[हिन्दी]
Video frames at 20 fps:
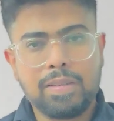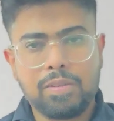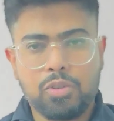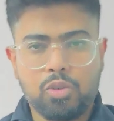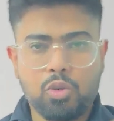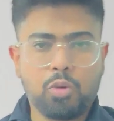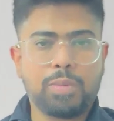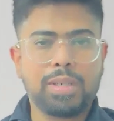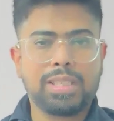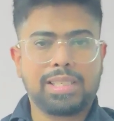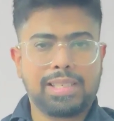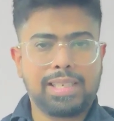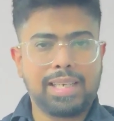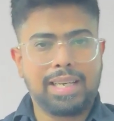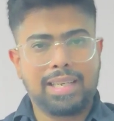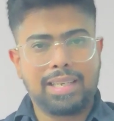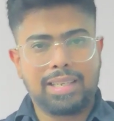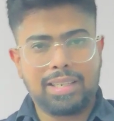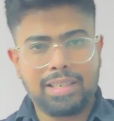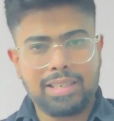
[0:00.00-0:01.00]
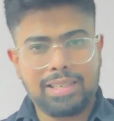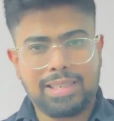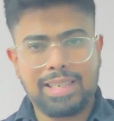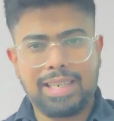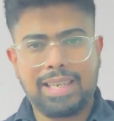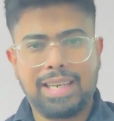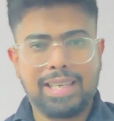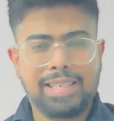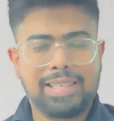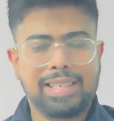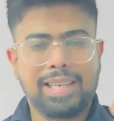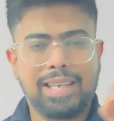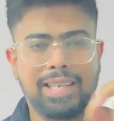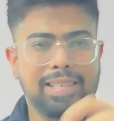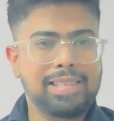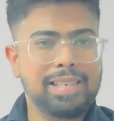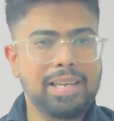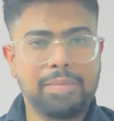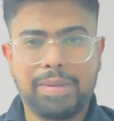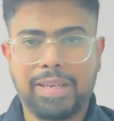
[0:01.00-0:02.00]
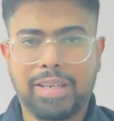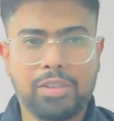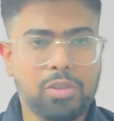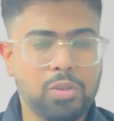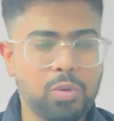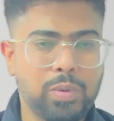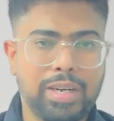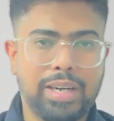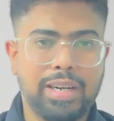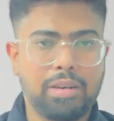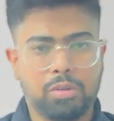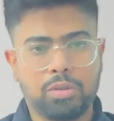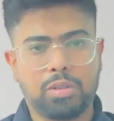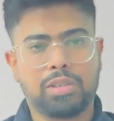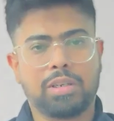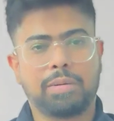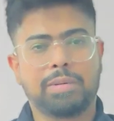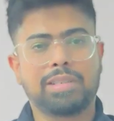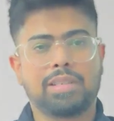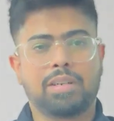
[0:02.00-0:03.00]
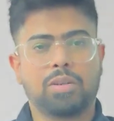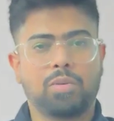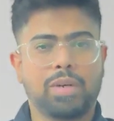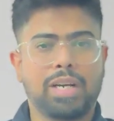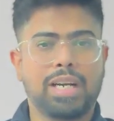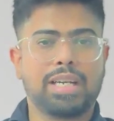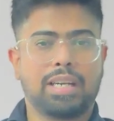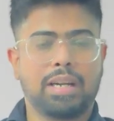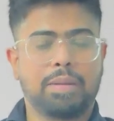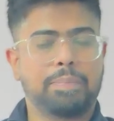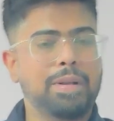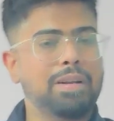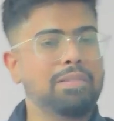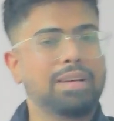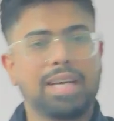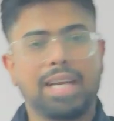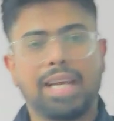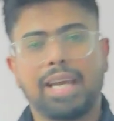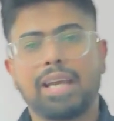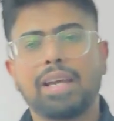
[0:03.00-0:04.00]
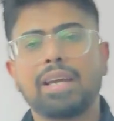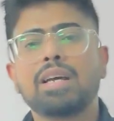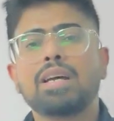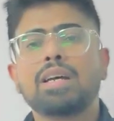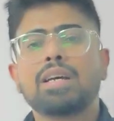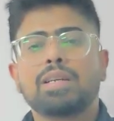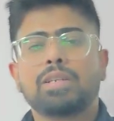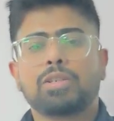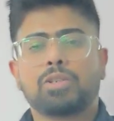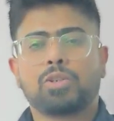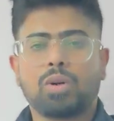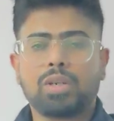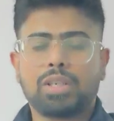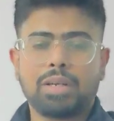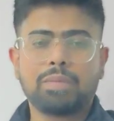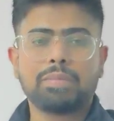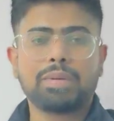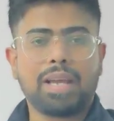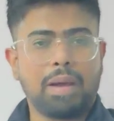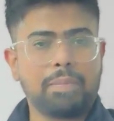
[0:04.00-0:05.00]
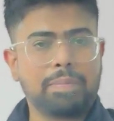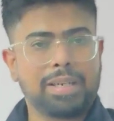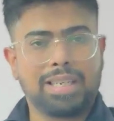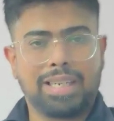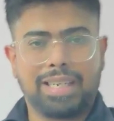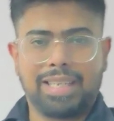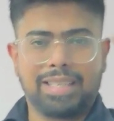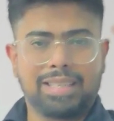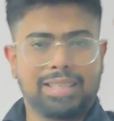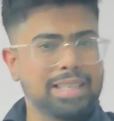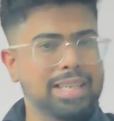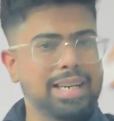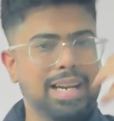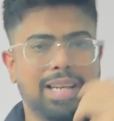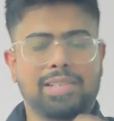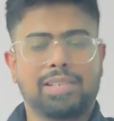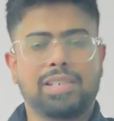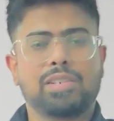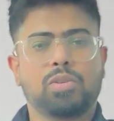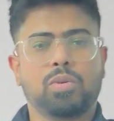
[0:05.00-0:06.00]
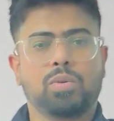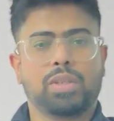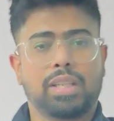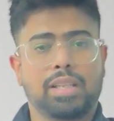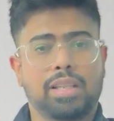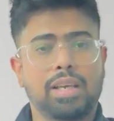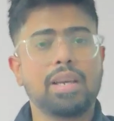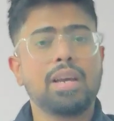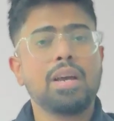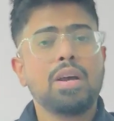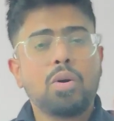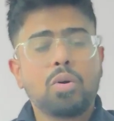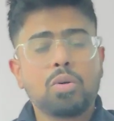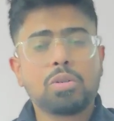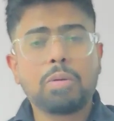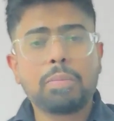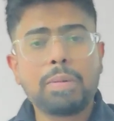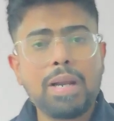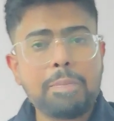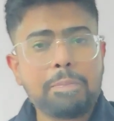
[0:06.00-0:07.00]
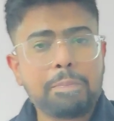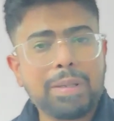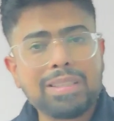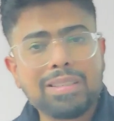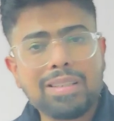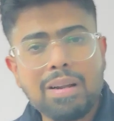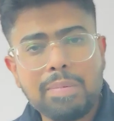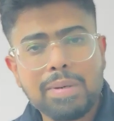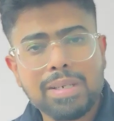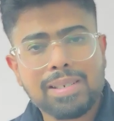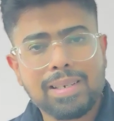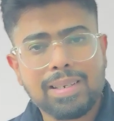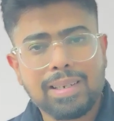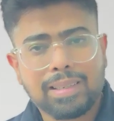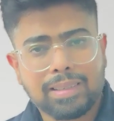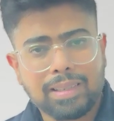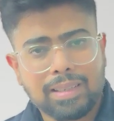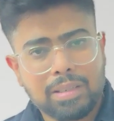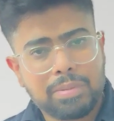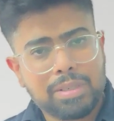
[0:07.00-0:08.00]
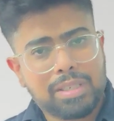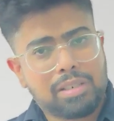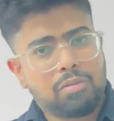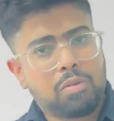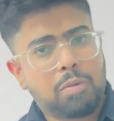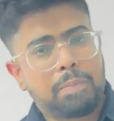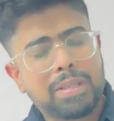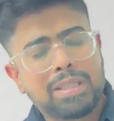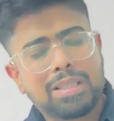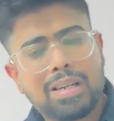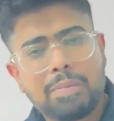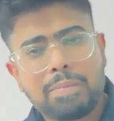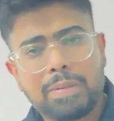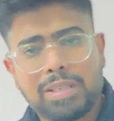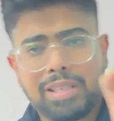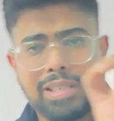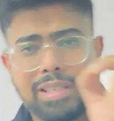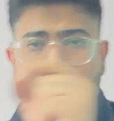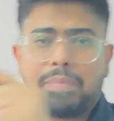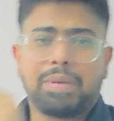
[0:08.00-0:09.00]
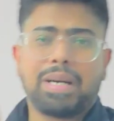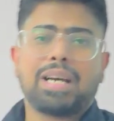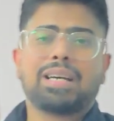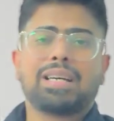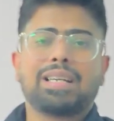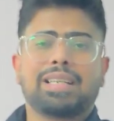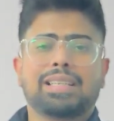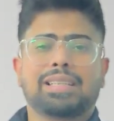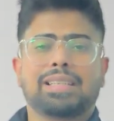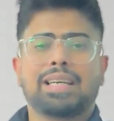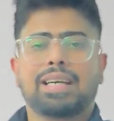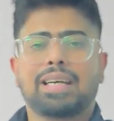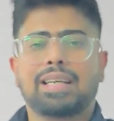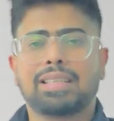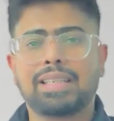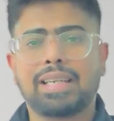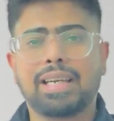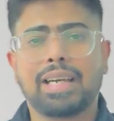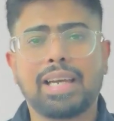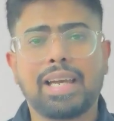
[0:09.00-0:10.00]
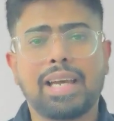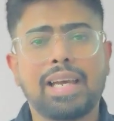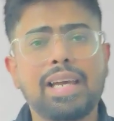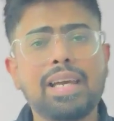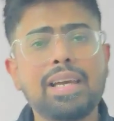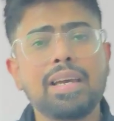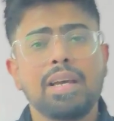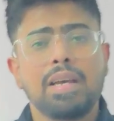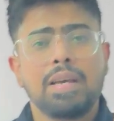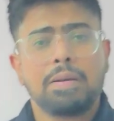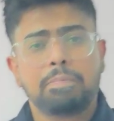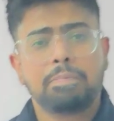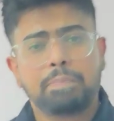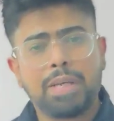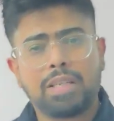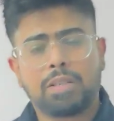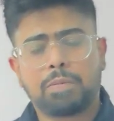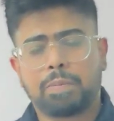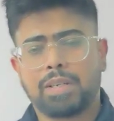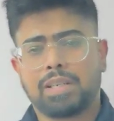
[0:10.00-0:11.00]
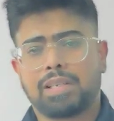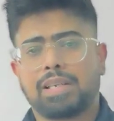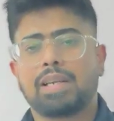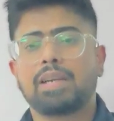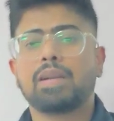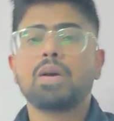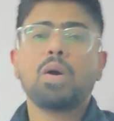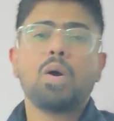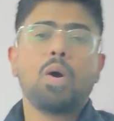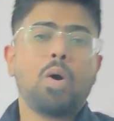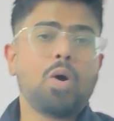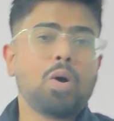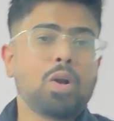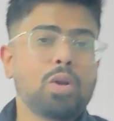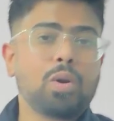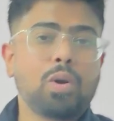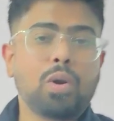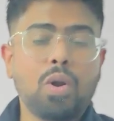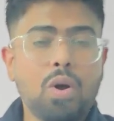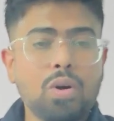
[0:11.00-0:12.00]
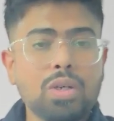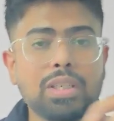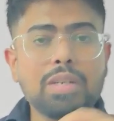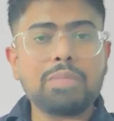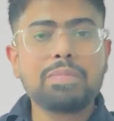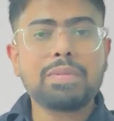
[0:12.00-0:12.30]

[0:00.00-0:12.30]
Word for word: जो बच्चे सी ए सी एस सी एम ए के स्टूडेंट है वो तो समझ रहे होंगे ट्रिपल वन ए शॉर्ट टर्म कैपिटल गेन तीन एसेट्स होते थे उसे पहले पंद्रह परसेंट लगता था बच्चे वो पंद्रह परसेंट से बढ़ाकर कितना कर दिया गया है बीस परसेंट और लॉन्ग